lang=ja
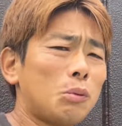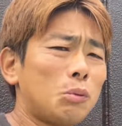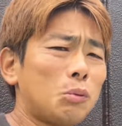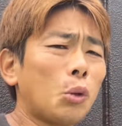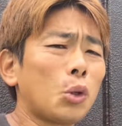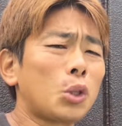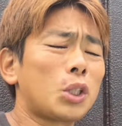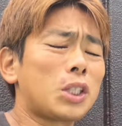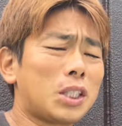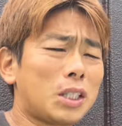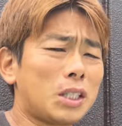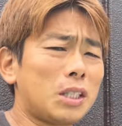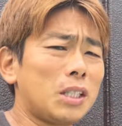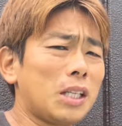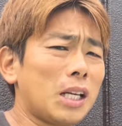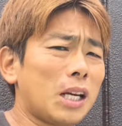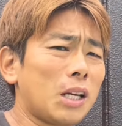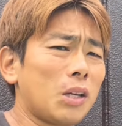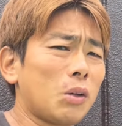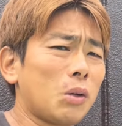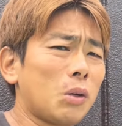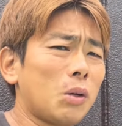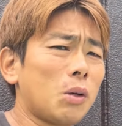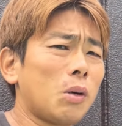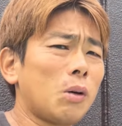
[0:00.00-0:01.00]
ぼあ
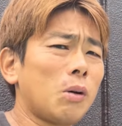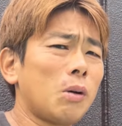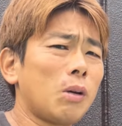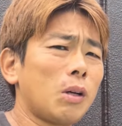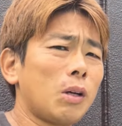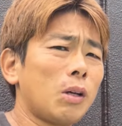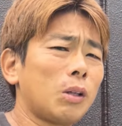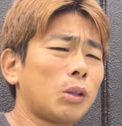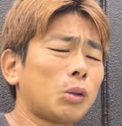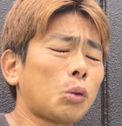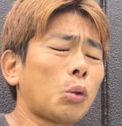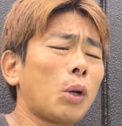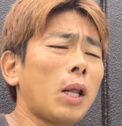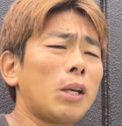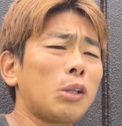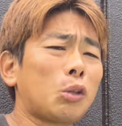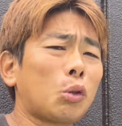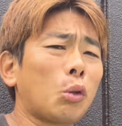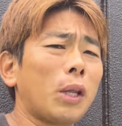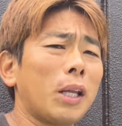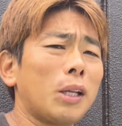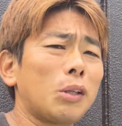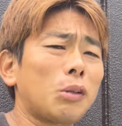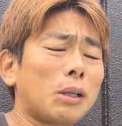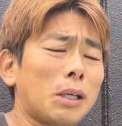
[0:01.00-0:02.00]
の取れる
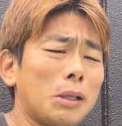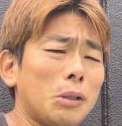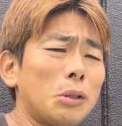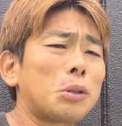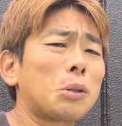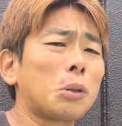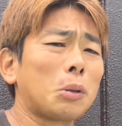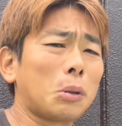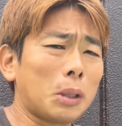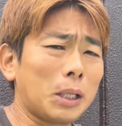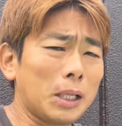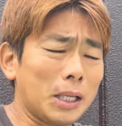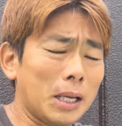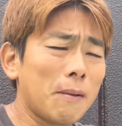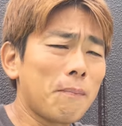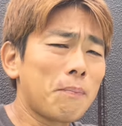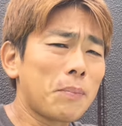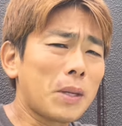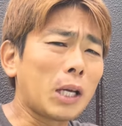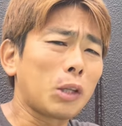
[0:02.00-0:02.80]
取れるとか言う人とかね